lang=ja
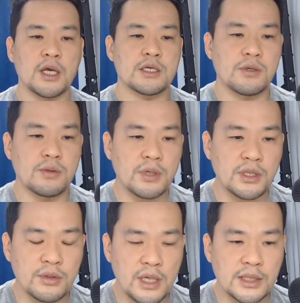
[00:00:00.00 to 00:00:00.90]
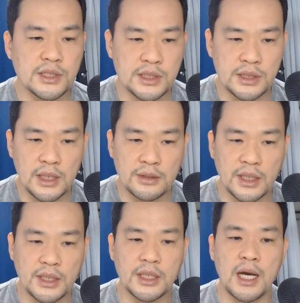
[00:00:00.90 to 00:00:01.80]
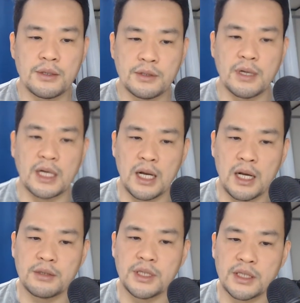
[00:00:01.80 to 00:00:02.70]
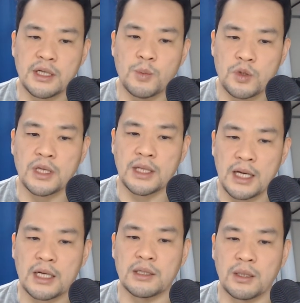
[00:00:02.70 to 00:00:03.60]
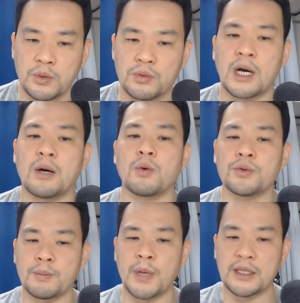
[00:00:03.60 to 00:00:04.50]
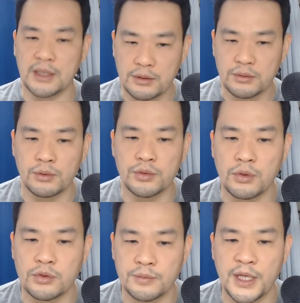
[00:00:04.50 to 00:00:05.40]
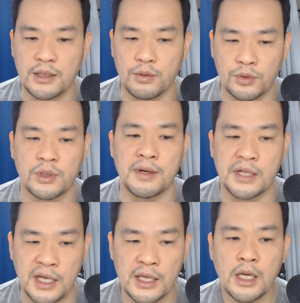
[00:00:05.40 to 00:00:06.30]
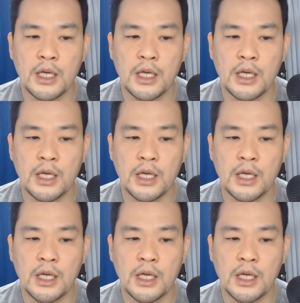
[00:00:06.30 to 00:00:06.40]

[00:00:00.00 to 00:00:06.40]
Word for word: その理由が神学的あるいは科学的なものでなかったことは、全く驚くべきことではない。